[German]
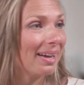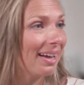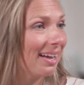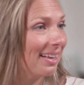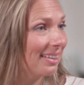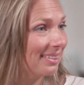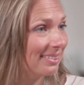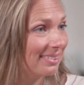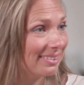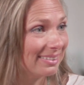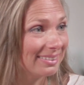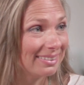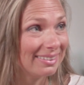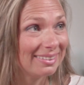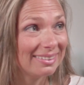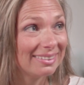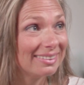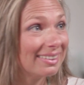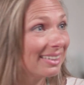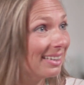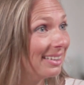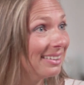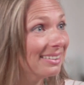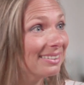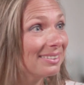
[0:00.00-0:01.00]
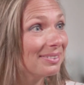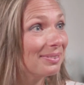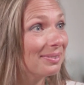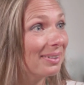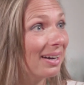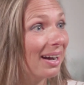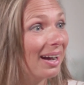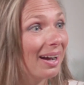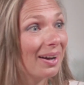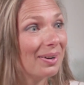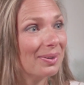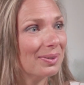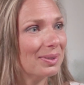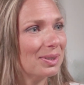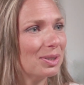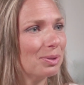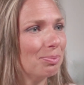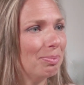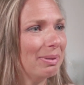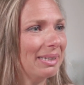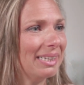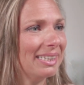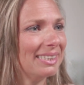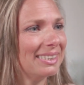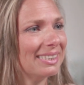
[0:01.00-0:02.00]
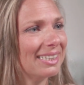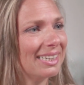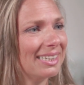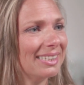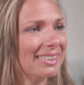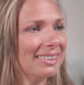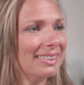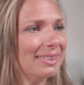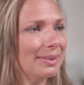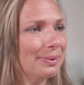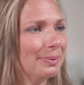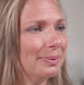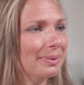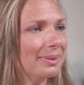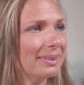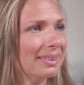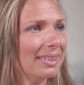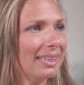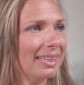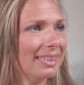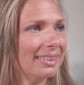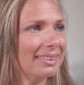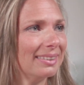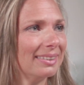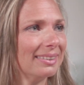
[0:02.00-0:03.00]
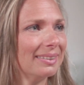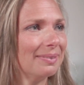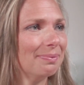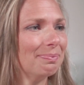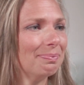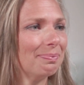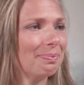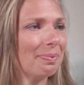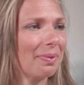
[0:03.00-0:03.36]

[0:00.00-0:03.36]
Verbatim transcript: als ich Kind war und später als Jugendliche,